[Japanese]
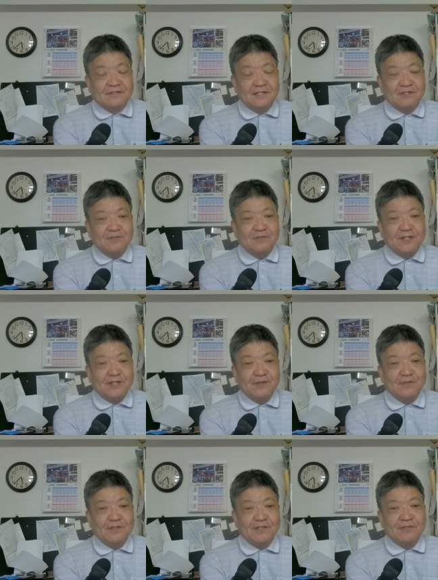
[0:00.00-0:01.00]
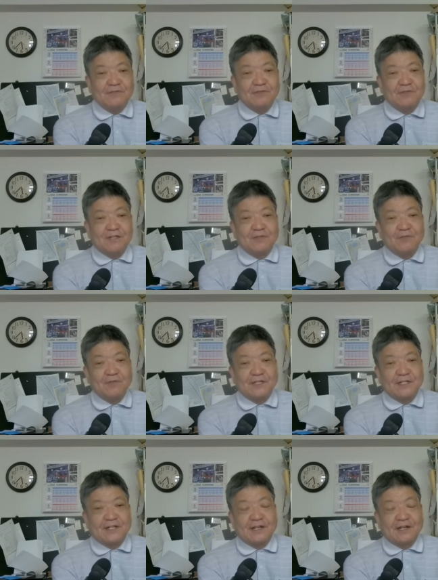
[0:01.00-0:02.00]
でその時日本政府がどうやって公
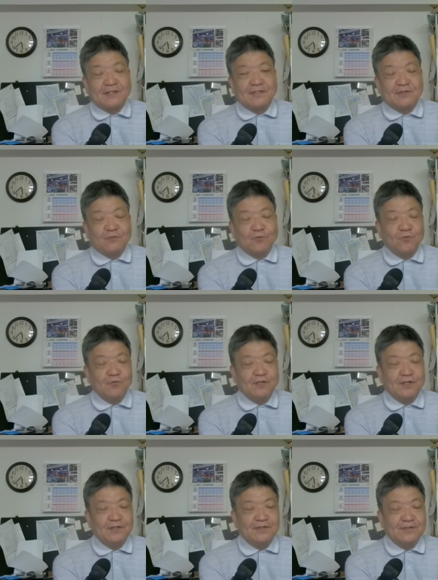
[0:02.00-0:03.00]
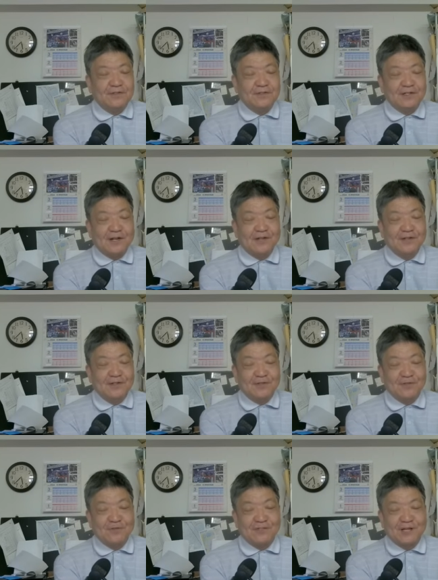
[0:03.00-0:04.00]
金入れたんかって当然か、
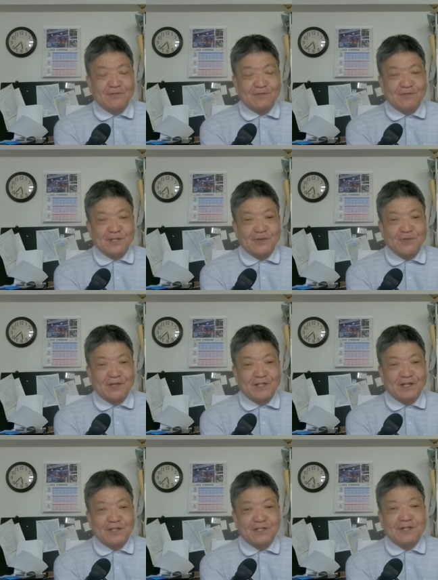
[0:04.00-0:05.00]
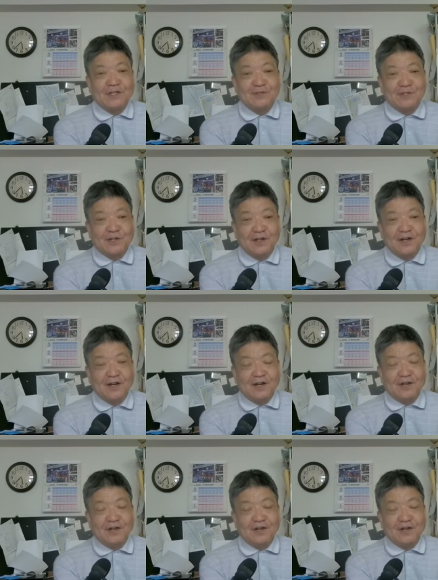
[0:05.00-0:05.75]
日本政府にそんな余計な金ないですから